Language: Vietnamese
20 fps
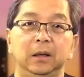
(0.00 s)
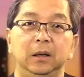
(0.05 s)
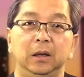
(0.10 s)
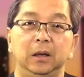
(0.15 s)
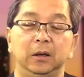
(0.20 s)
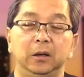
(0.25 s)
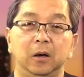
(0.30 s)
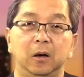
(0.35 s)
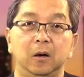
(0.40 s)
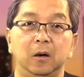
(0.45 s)

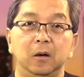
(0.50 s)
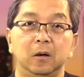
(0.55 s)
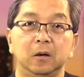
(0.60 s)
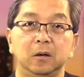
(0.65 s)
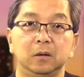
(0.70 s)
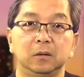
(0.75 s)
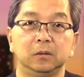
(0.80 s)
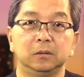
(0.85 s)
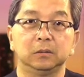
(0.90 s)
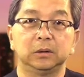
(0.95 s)

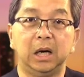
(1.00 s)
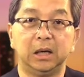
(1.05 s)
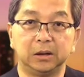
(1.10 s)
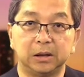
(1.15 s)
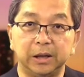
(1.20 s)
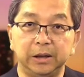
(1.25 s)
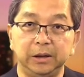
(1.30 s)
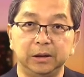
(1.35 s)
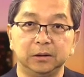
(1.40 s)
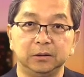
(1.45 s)
nó cần
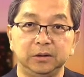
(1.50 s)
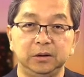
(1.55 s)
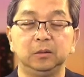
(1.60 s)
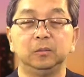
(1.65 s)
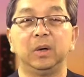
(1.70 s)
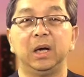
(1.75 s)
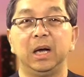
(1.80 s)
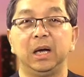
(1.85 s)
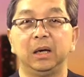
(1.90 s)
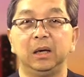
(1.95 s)
thiết nhưng
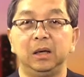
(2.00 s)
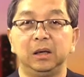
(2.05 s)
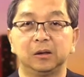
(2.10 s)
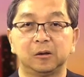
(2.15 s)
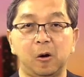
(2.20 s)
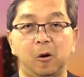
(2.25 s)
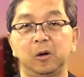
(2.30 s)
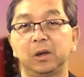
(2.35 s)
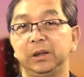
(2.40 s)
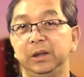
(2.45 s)
mà
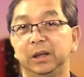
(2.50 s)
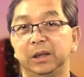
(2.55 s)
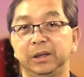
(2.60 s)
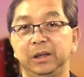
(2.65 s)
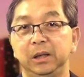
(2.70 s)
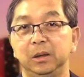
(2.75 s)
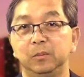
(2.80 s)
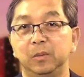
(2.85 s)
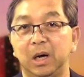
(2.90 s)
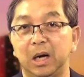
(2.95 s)
có những cái
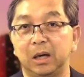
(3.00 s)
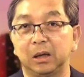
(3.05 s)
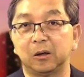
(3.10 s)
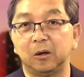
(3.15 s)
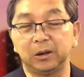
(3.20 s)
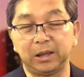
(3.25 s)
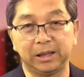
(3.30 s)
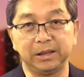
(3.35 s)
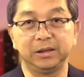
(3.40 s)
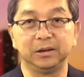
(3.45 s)
gì mà có
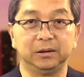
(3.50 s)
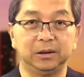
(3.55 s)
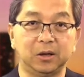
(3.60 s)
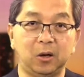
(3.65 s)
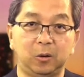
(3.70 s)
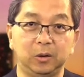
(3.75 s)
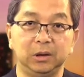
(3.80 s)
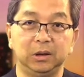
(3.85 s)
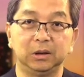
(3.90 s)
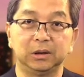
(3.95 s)
thể sửa
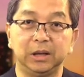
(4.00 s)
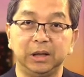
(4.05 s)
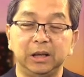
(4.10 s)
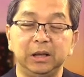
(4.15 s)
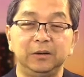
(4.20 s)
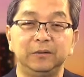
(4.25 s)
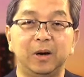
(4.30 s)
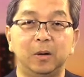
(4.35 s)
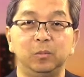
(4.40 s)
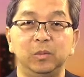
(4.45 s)
đổi được thì
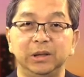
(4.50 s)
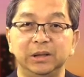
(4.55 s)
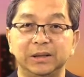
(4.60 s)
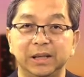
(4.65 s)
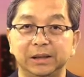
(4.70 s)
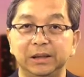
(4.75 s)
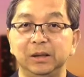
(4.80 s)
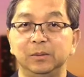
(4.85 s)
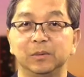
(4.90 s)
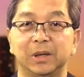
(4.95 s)
hy vọng mình
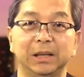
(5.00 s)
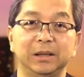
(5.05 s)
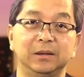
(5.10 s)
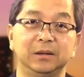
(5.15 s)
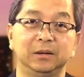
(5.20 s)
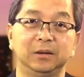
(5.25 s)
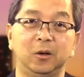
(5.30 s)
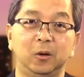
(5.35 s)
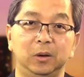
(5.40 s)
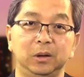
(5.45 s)
sẽ tìm cách
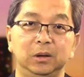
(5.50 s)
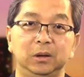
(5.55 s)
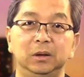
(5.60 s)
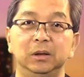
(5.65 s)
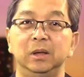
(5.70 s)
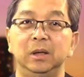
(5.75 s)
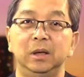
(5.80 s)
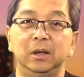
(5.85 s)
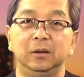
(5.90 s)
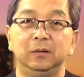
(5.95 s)
sửa đổi được
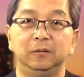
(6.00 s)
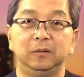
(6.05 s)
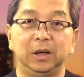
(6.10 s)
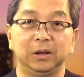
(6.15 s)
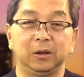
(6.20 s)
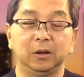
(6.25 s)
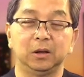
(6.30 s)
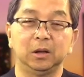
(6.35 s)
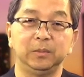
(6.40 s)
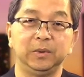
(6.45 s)
và
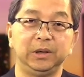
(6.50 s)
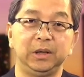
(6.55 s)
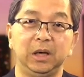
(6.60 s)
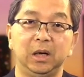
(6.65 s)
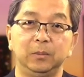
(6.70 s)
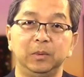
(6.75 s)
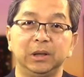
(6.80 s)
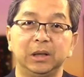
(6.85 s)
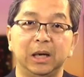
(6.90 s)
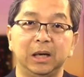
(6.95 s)
cho tới bây
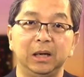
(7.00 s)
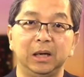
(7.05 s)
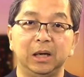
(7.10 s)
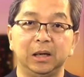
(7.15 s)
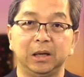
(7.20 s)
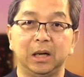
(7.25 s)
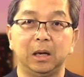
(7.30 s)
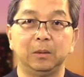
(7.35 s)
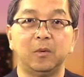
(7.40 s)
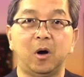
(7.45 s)
giờ mình thấy là
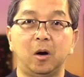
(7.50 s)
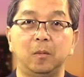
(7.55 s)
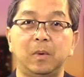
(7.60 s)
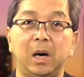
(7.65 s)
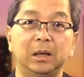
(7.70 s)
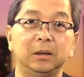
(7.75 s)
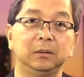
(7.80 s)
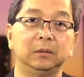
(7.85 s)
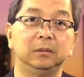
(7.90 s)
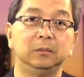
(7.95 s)
đã bỏ
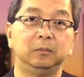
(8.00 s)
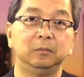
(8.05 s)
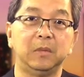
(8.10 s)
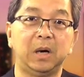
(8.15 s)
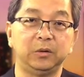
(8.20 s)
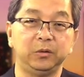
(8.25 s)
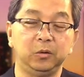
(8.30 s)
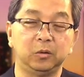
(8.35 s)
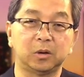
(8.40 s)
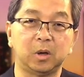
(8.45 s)
bắt
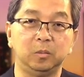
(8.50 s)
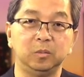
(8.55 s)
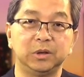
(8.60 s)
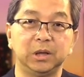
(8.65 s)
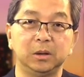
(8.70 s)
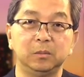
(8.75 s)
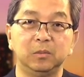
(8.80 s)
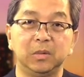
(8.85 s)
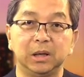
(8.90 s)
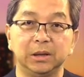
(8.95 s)
bao nhiêu công
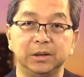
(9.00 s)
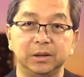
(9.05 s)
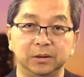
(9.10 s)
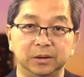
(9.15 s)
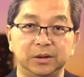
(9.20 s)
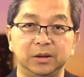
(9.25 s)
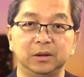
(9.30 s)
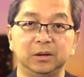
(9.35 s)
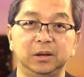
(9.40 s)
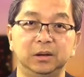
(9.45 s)
sức mà sửa
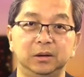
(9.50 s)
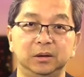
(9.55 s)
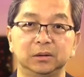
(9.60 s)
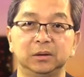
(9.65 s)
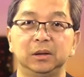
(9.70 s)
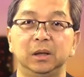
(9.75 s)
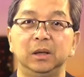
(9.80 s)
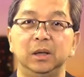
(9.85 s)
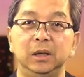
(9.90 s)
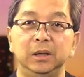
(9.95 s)
chưa được
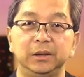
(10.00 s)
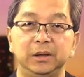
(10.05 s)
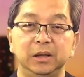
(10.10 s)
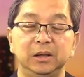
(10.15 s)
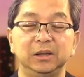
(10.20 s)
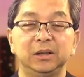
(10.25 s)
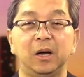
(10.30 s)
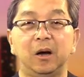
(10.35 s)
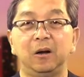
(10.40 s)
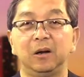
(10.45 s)

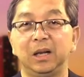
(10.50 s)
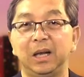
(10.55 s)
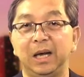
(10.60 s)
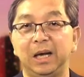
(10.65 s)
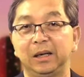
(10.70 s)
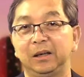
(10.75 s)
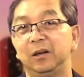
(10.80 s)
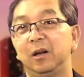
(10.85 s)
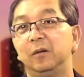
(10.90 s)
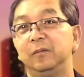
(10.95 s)
chứng tỏ
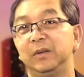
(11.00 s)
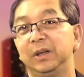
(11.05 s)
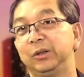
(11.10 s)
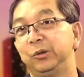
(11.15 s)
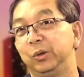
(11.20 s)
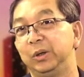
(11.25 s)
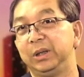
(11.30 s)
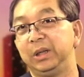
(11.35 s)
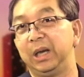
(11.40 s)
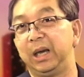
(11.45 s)
là cái đó không phải
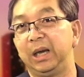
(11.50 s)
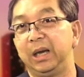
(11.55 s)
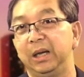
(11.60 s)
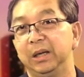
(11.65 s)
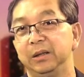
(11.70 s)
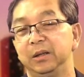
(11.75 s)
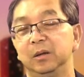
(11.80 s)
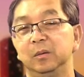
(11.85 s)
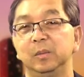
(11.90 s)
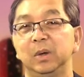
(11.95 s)
chuyện dễ
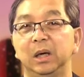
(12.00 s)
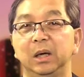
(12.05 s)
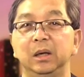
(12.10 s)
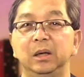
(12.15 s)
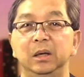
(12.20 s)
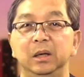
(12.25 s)
nhưng mà